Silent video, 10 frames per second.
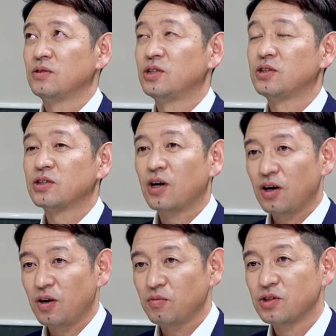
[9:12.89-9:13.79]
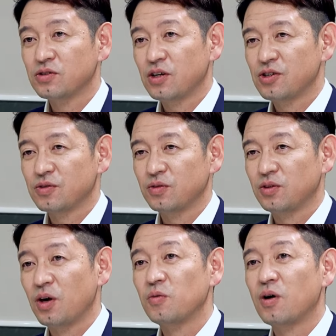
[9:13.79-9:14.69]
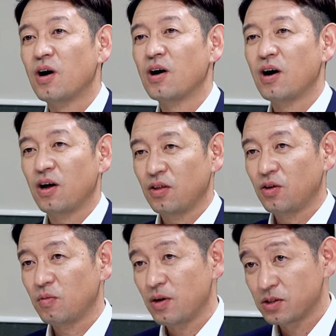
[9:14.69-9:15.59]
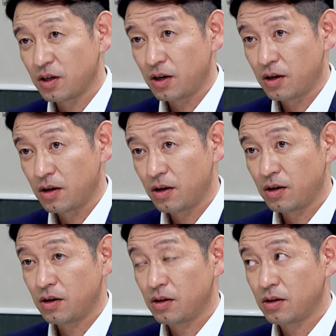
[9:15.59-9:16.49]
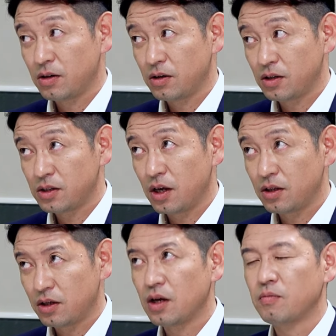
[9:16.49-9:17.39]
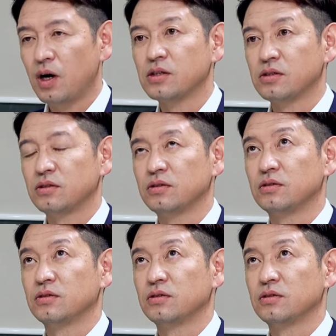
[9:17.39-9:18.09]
父から珍しく電話がかかってそれは2002年末ってことですかね2002年末、はい、